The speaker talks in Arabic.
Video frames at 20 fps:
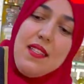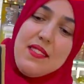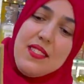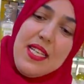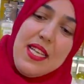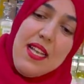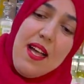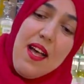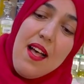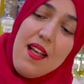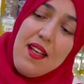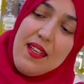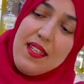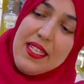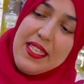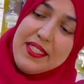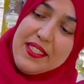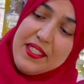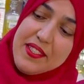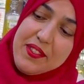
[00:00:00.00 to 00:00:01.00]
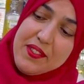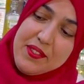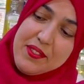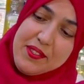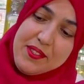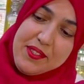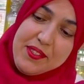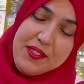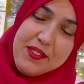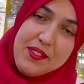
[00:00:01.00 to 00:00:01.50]
ديالها حديد
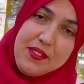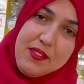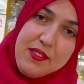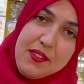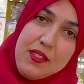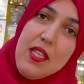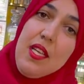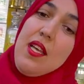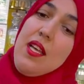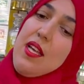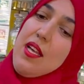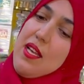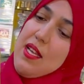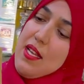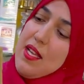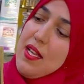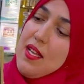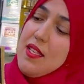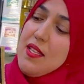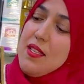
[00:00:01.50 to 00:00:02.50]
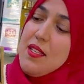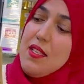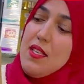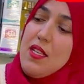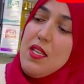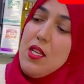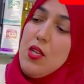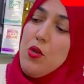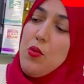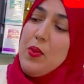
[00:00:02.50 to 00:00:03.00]
حديد اها اها
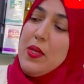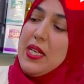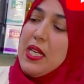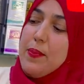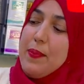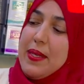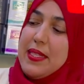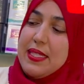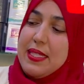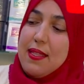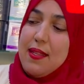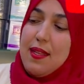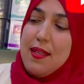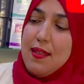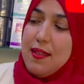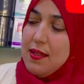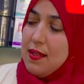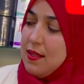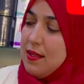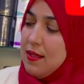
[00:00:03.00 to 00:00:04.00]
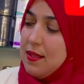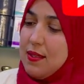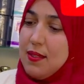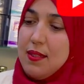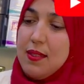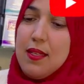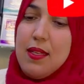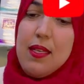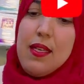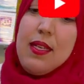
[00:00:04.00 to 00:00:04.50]
ملي كيبغي يصلي اه
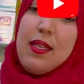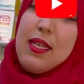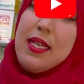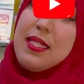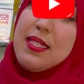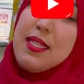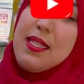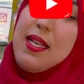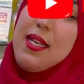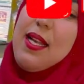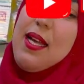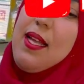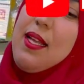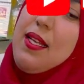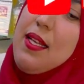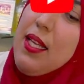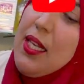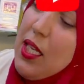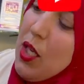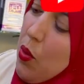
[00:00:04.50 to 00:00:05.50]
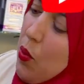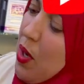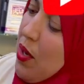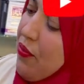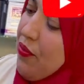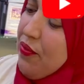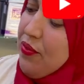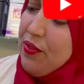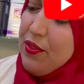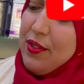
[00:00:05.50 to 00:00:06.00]
كيتكي على الظهر هنا كيوقف
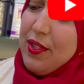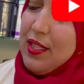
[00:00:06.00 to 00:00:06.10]
آه.